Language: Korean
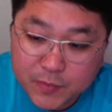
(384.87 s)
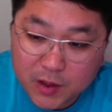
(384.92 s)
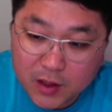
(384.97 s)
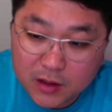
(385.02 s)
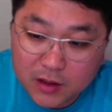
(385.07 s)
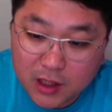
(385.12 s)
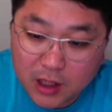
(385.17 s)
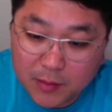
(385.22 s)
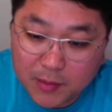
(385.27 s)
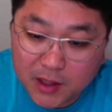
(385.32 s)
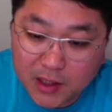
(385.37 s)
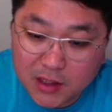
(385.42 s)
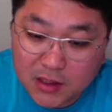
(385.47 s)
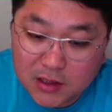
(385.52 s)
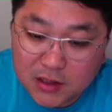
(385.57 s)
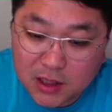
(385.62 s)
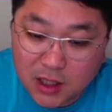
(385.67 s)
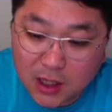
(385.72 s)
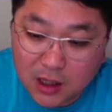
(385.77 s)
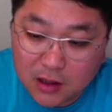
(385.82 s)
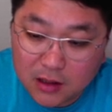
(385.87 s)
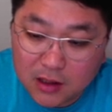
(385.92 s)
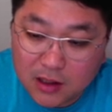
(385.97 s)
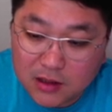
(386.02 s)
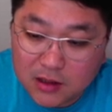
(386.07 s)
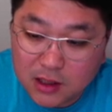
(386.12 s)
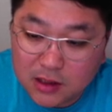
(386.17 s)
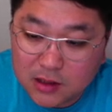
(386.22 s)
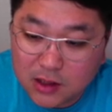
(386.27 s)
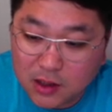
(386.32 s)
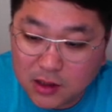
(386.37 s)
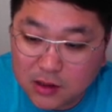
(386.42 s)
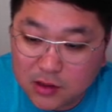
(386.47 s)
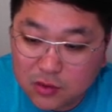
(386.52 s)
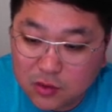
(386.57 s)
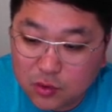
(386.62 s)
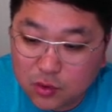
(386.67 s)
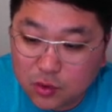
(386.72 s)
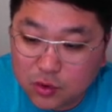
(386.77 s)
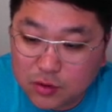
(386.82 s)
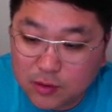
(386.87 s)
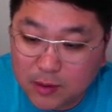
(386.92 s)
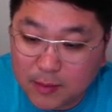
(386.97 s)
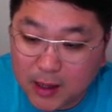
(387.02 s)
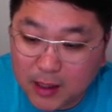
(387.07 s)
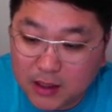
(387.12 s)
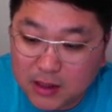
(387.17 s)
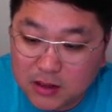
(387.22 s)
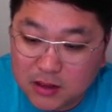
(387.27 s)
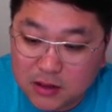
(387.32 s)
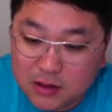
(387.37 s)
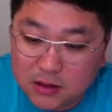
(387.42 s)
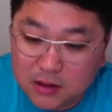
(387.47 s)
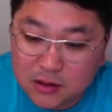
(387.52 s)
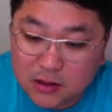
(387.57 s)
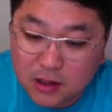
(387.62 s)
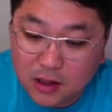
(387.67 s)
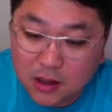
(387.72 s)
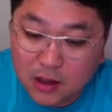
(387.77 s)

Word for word: 그 다음에 일상생활에서도 요즘에 많이 쓰는